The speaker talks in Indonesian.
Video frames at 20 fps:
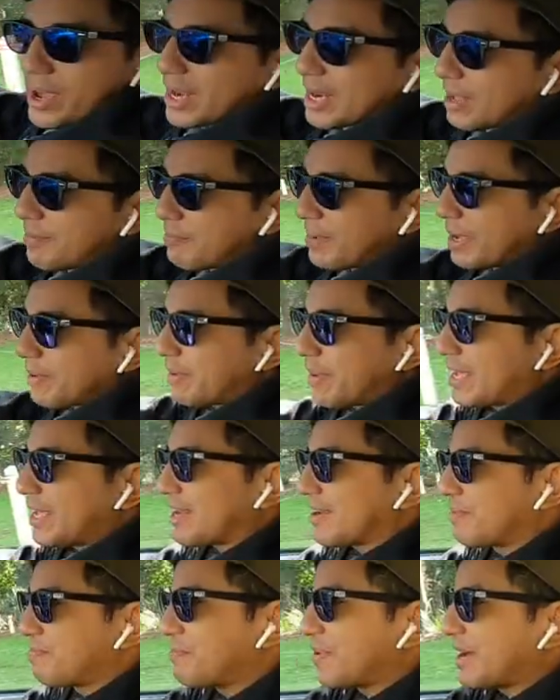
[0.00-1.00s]
Welcome back
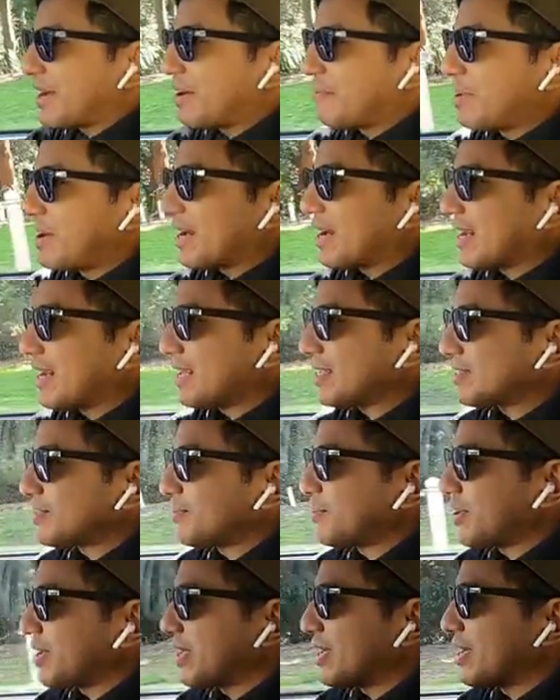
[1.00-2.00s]
player, apa kabar kalian
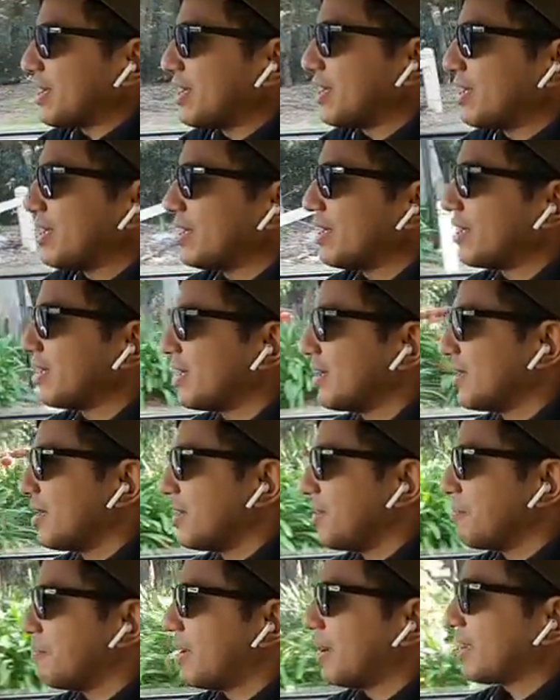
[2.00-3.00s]
semuanya?
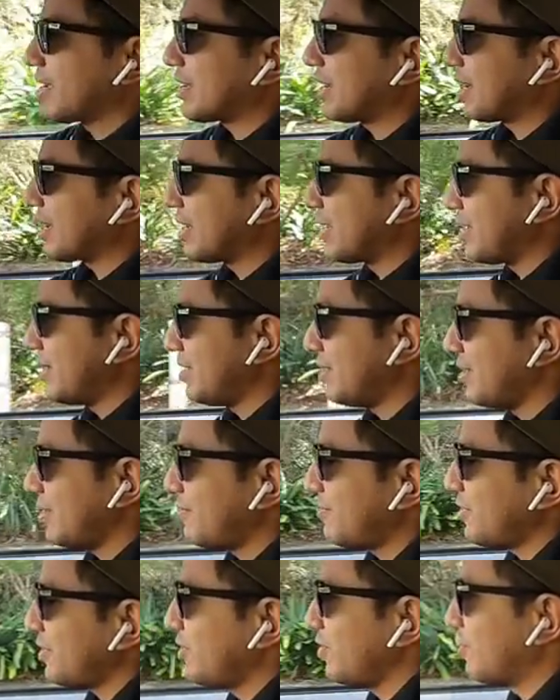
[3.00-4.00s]
Balik lagi
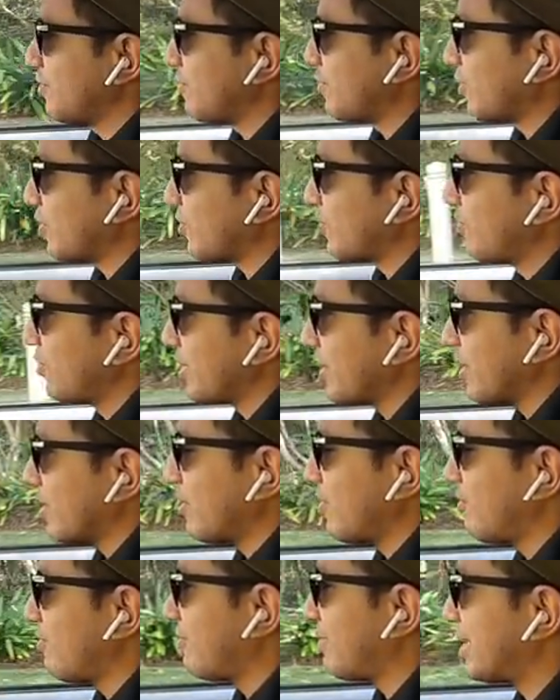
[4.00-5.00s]
di video vlog gue
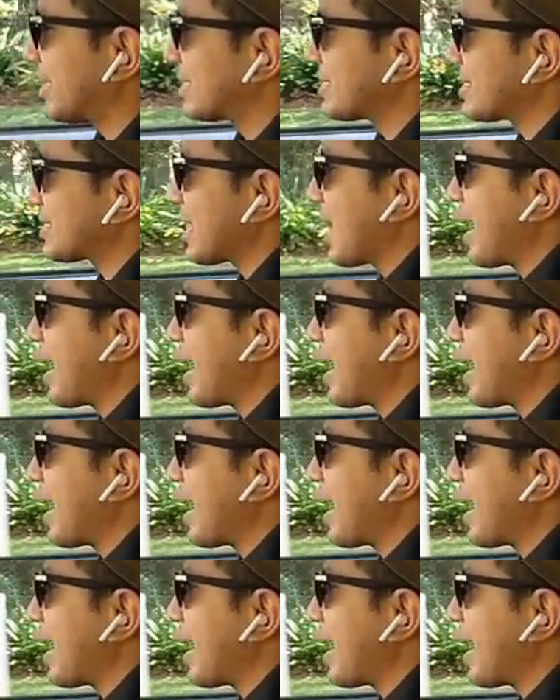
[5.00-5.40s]
Novel